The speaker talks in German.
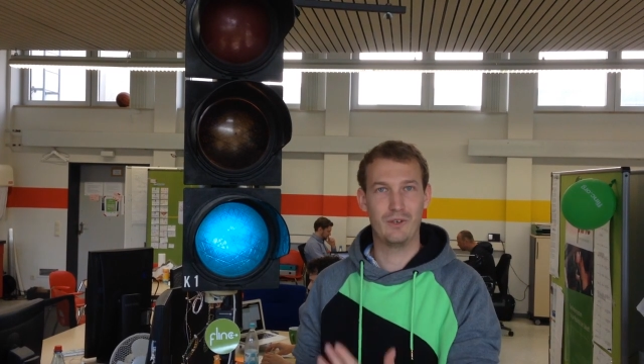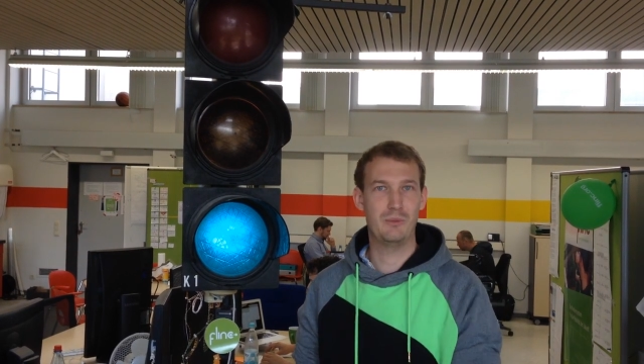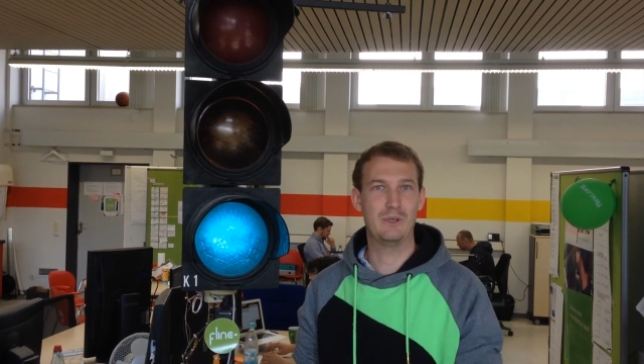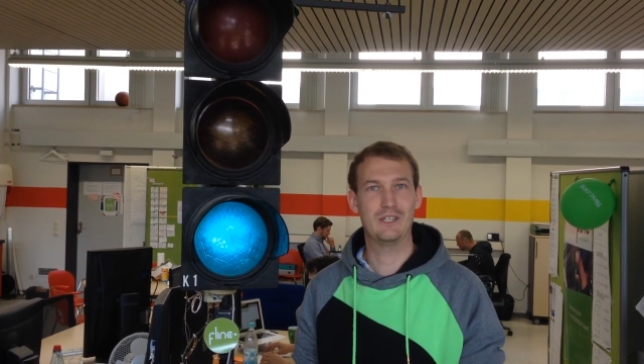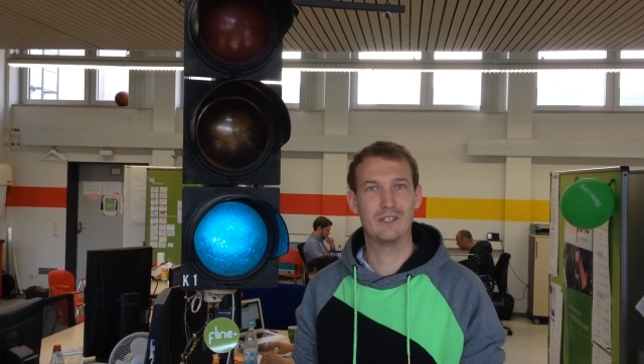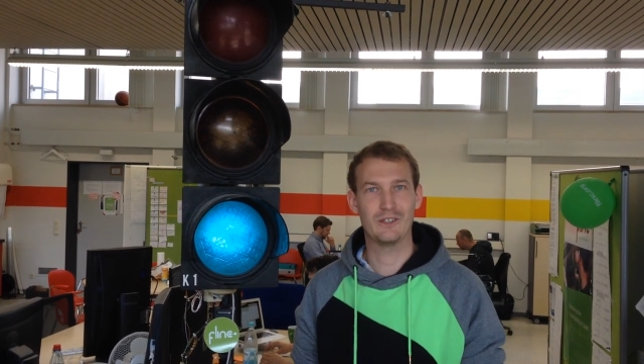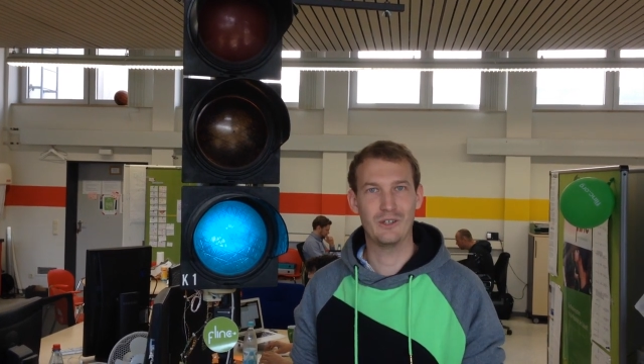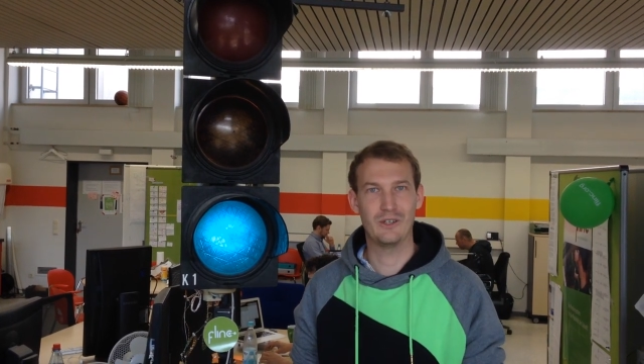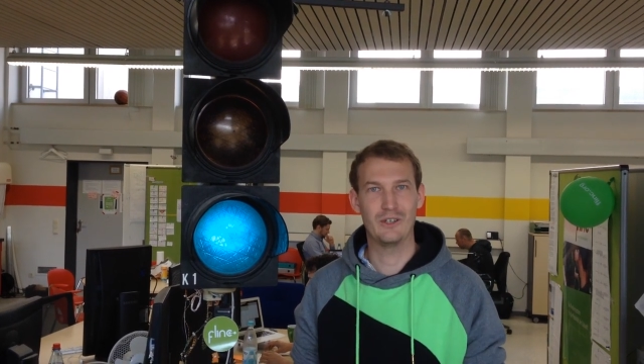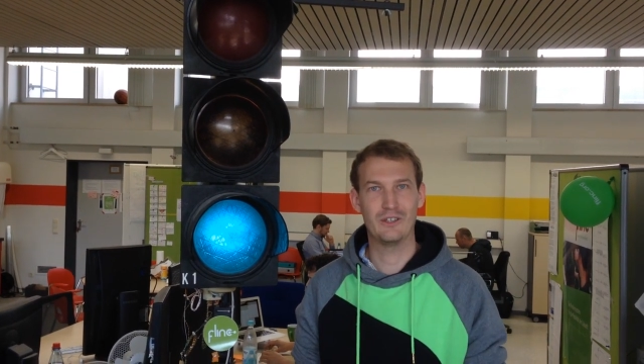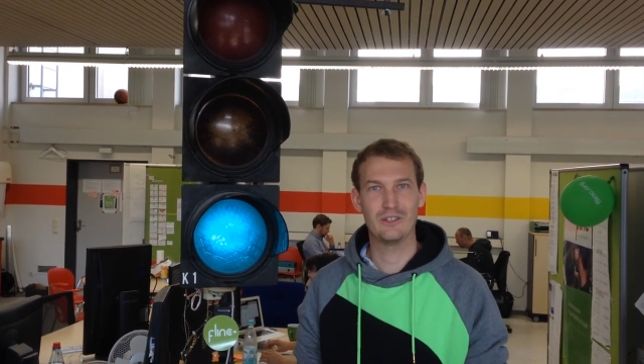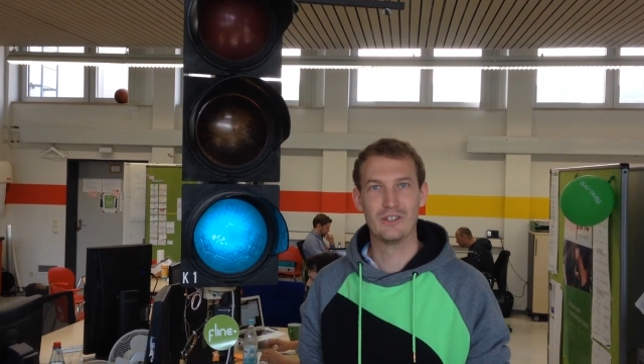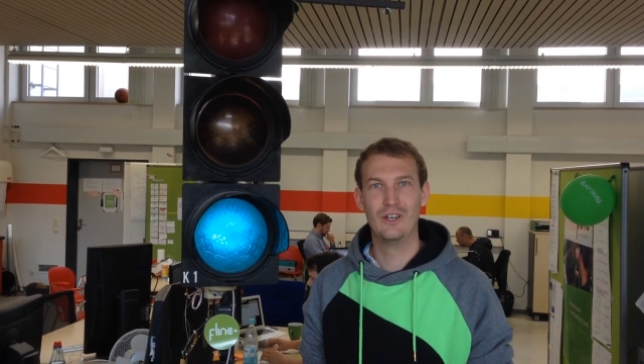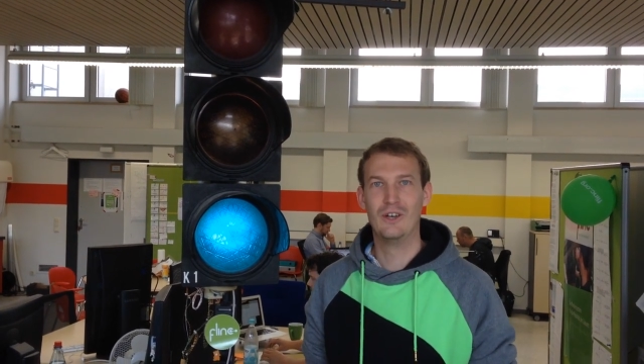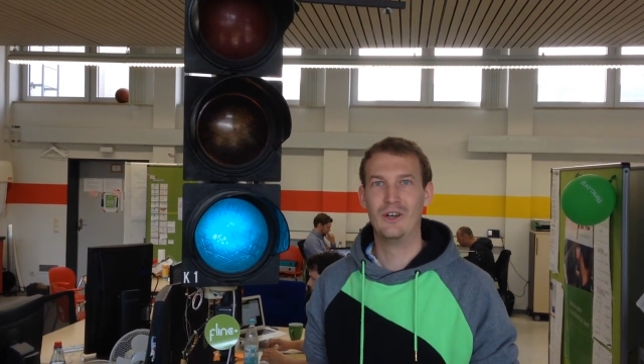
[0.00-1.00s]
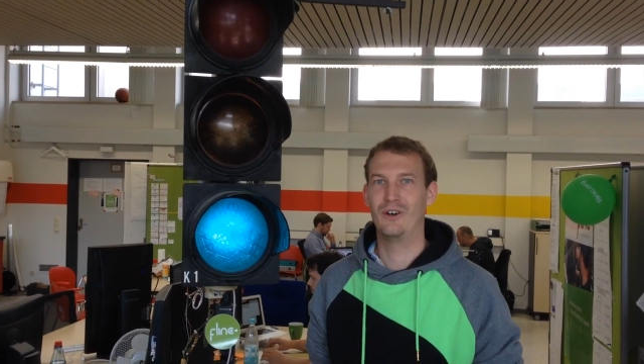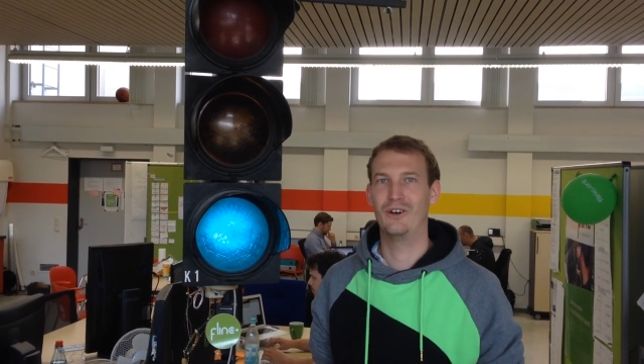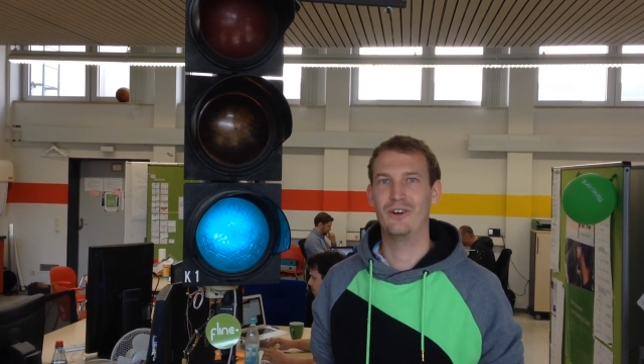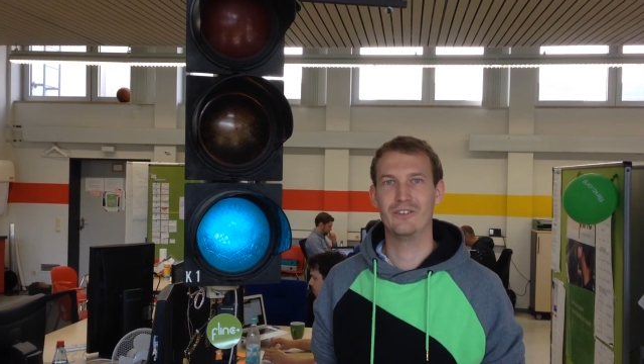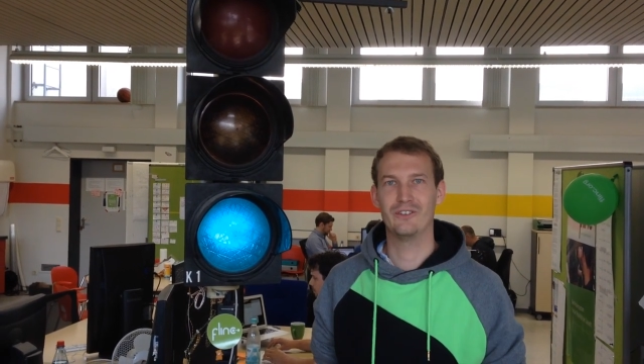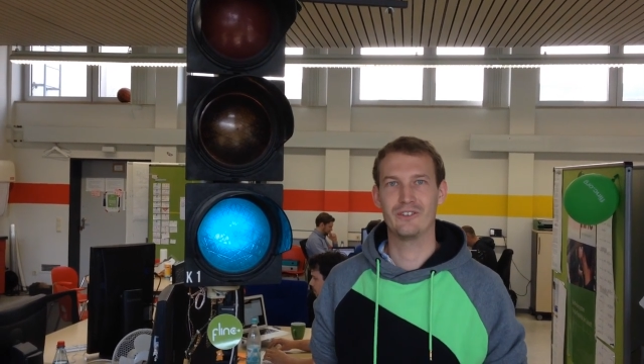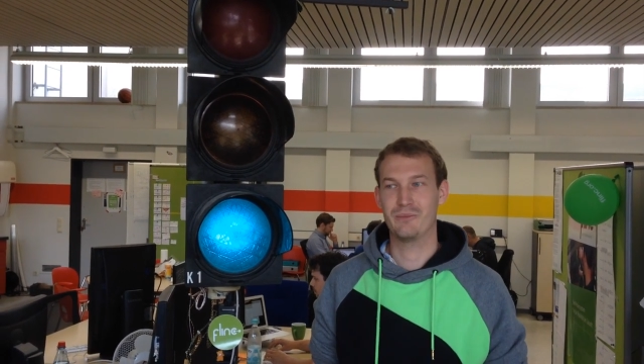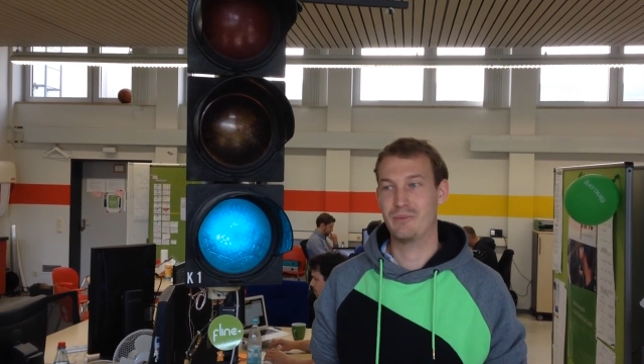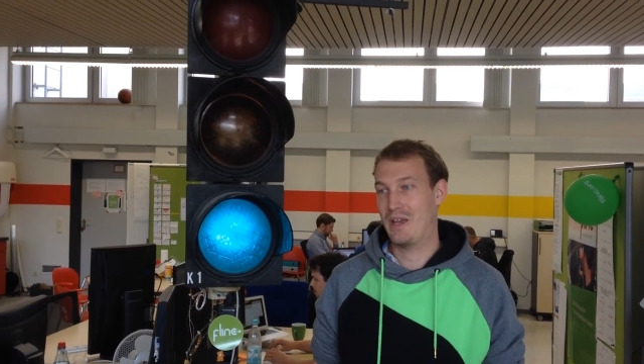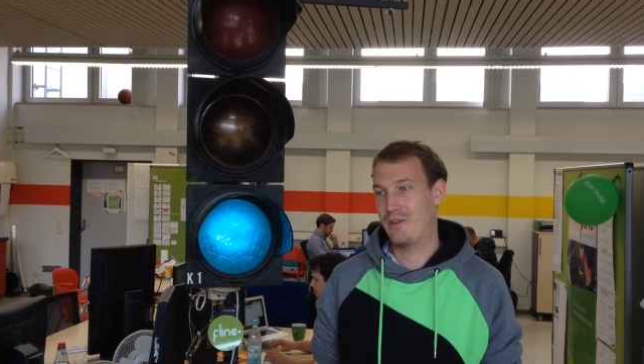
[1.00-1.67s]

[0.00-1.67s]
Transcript: vermittelt euch und ähm,